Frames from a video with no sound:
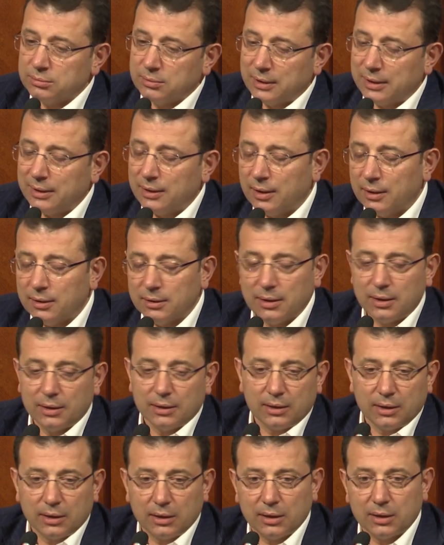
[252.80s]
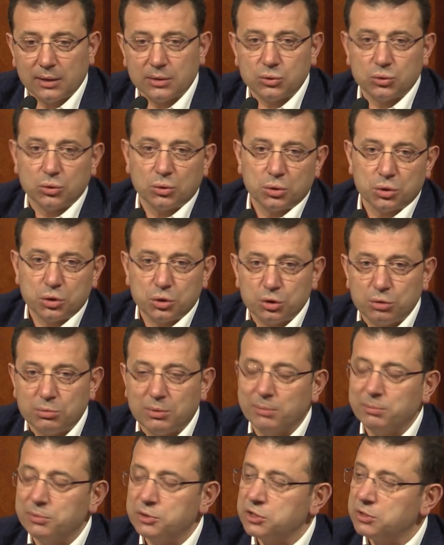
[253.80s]
yani alınan karar,
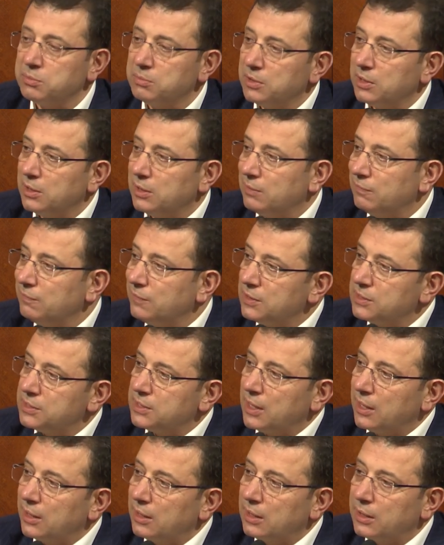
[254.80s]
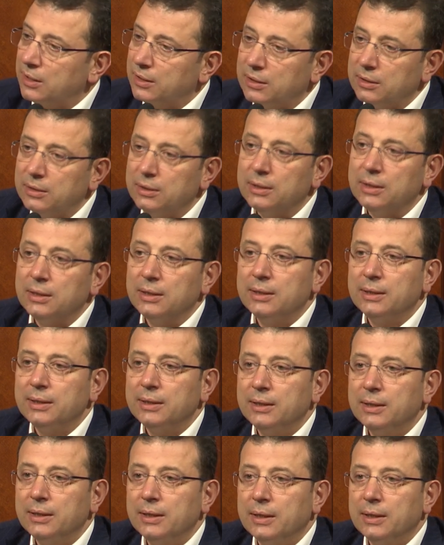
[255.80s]
soruşturma biçimlerinin vesairelerin
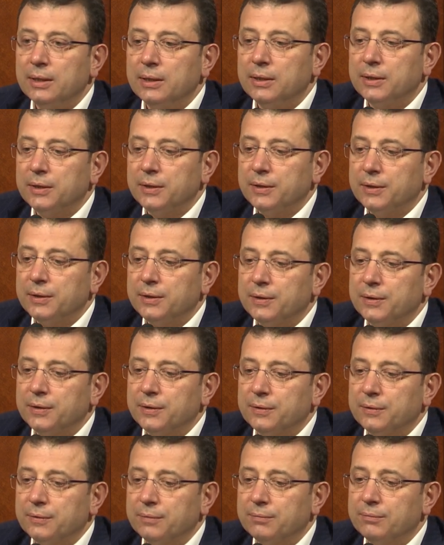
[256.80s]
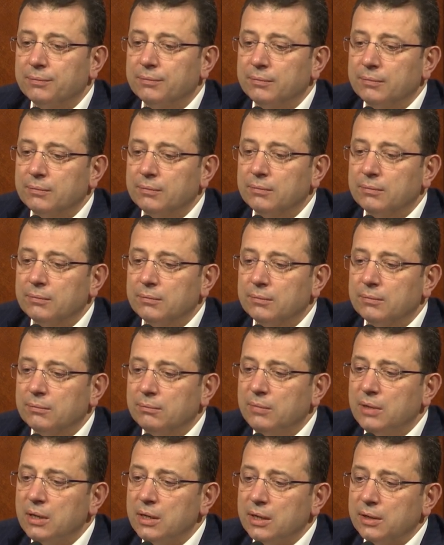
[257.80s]
e,
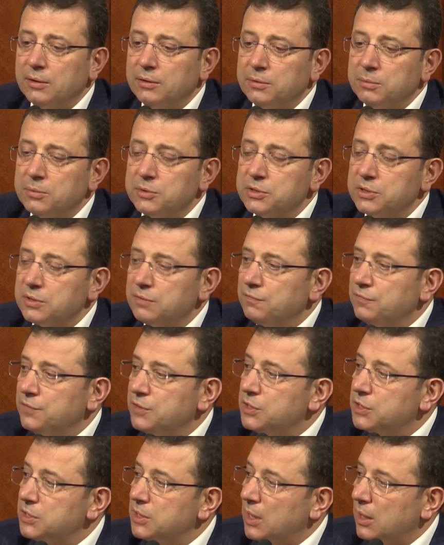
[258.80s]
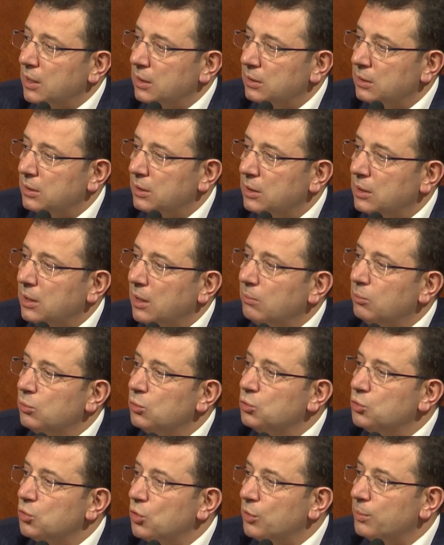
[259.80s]
milletimizin vicdanında kabul
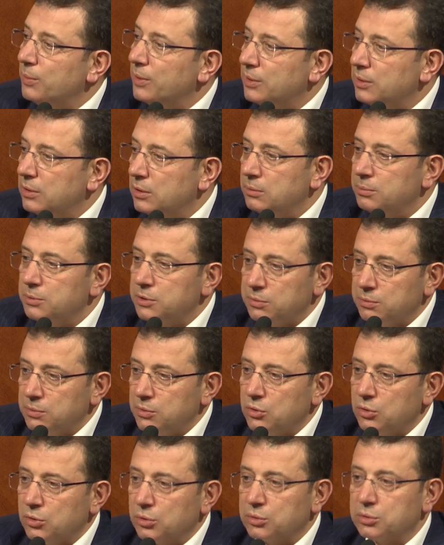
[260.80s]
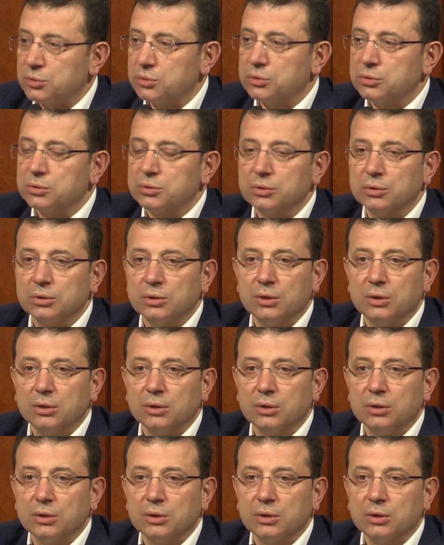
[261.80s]
görmediğini biz biliyoruz.